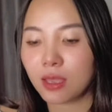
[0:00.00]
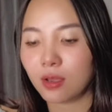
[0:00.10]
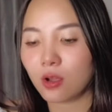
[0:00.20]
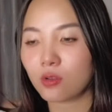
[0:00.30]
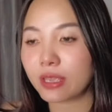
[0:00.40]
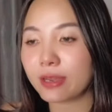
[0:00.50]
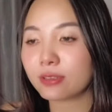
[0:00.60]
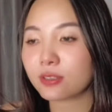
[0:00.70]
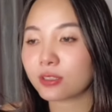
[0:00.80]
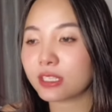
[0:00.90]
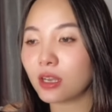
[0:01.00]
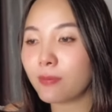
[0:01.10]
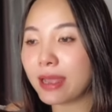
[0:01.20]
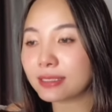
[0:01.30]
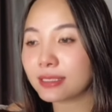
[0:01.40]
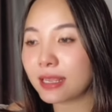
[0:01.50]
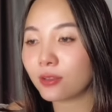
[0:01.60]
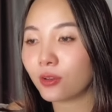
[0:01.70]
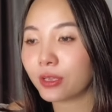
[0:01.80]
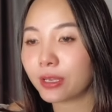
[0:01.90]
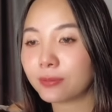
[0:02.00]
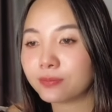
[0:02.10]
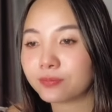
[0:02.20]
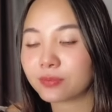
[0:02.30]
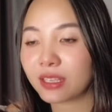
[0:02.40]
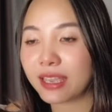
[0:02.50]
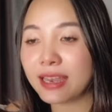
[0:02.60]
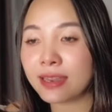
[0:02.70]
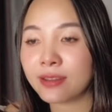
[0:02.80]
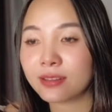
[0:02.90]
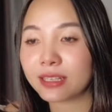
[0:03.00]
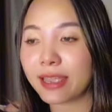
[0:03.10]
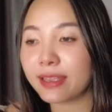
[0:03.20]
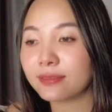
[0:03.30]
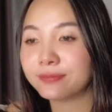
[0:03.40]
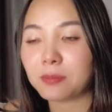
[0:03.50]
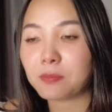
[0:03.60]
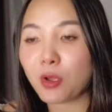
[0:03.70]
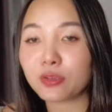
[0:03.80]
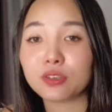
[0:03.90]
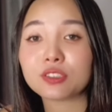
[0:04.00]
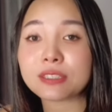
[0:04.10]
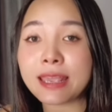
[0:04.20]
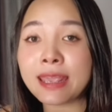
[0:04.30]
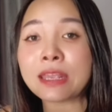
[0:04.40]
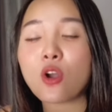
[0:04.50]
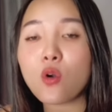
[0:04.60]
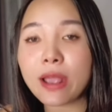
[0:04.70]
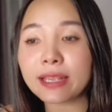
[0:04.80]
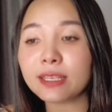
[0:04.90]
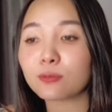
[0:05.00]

Ok, Crystal chỉ có bass ở đây thôi ha, khá là đơn giản. Mọi người sẽ cố gắng với